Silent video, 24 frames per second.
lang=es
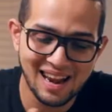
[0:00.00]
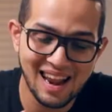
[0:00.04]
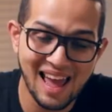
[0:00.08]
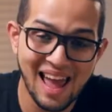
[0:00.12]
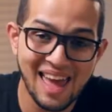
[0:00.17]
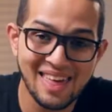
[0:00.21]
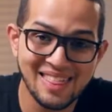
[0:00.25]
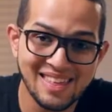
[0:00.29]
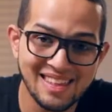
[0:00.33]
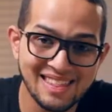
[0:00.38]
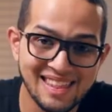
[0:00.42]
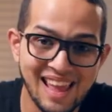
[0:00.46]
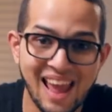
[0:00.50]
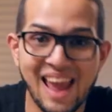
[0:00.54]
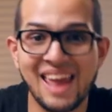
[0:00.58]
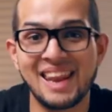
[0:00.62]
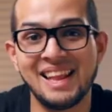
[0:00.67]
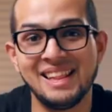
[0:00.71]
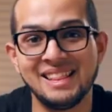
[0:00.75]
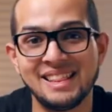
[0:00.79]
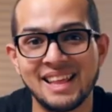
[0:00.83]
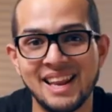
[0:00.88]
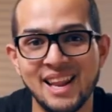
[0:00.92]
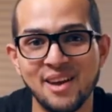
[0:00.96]
las edité en
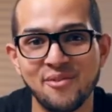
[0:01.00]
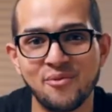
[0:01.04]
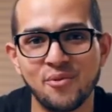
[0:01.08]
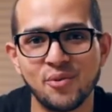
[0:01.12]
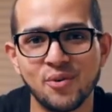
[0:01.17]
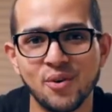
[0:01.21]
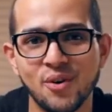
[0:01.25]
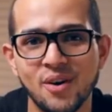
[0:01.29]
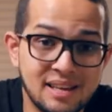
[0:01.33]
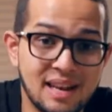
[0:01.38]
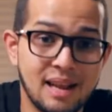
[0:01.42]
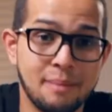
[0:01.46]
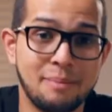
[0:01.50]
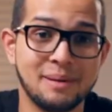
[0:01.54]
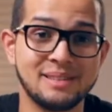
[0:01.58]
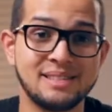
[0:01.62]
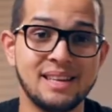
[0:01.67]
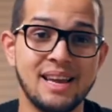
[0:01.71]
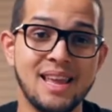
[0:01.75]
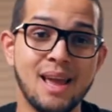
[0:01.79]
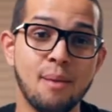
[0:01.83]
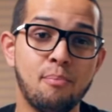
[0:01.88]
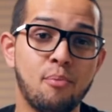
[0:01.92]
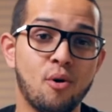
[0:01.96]
el teléfono,
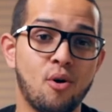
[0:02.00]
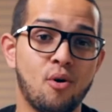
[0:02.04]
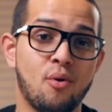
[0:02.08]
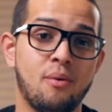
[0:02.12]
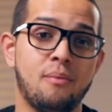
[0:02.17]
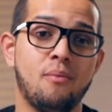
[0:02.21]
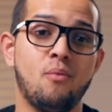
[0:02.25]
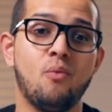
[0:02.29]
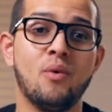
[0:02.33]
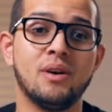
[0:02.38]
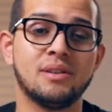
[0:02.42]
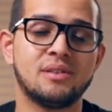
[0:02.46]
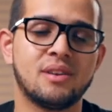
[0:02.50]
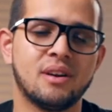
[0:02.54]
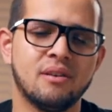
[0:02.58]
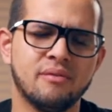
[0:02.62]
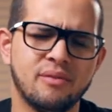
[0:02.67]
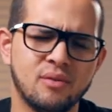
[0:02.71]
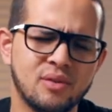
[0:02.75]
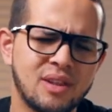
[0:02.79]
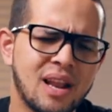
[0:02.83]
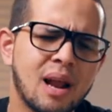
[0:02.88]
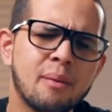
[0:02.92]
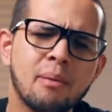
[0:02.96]
pasarlas ellas por
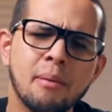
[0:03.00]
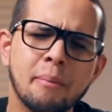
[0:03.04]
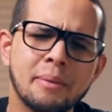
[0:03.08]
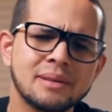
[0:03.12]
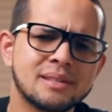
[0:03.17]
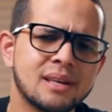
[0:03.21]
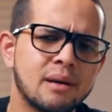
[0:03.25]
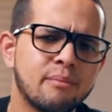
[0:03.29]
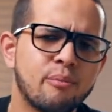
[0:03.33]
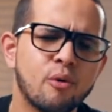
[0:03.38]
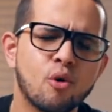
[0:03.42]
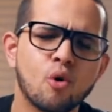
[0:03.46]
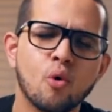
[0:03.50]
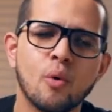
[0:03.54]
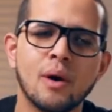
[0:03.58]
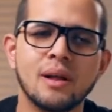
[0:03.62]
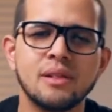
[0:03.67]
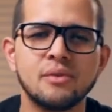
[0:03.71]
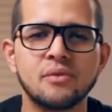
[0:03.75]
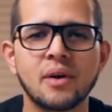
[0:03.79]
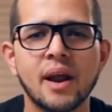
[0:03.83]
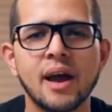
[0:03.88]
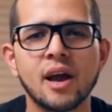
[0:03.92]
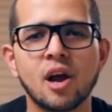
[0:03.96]
transfer, Ustedes las pueden pasar por
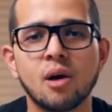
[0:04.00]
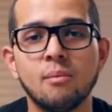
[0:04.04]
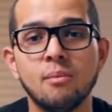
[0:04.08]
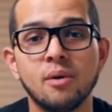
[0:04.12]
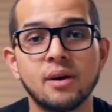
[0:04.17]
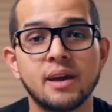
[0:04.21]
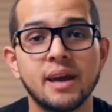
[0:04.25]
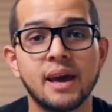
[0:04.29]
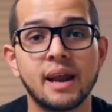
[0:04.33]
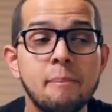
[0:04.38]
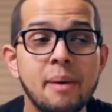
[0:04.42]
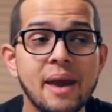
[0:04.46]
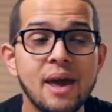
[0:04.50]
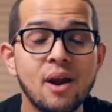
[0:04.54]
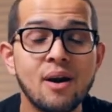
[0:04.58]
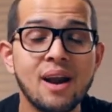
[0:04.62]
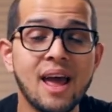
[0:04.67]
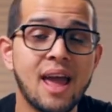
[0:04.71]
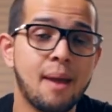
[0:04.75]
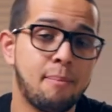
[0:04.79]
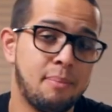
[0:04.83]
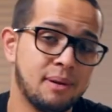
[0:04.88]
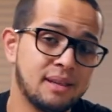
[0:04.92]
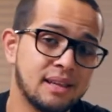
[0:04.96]
web Drive como quieran. Pero
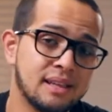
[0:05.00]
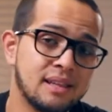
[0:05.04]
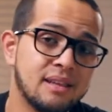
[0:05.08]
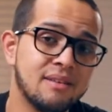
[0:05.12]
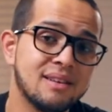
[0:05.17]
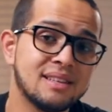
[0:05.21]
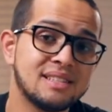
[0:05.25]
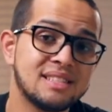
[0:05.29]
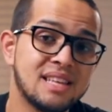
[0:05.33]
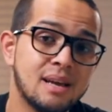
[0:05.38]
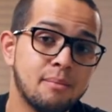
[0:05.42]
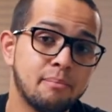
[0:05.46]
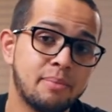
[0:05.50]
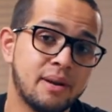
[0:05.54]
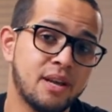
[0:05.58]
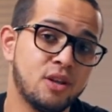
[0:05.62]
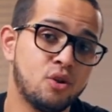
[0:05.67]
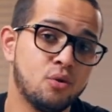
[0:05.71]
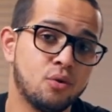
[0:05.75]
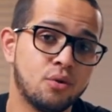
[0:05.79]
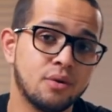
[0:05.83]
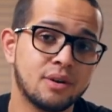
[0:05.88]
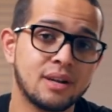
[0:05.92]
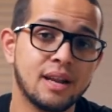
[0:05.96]
las expectativas siempre
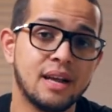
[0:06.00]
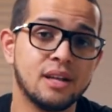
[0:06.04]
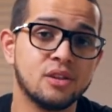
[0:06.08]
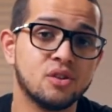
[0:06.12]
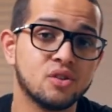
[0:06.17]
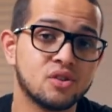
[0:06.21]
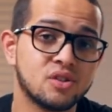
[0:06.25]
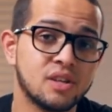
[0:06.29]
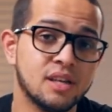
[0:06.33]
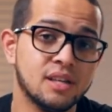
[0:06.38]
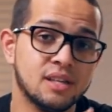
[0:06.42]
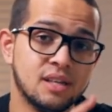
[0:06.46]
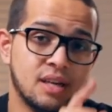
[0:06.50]
estuvieron claras. Entonces,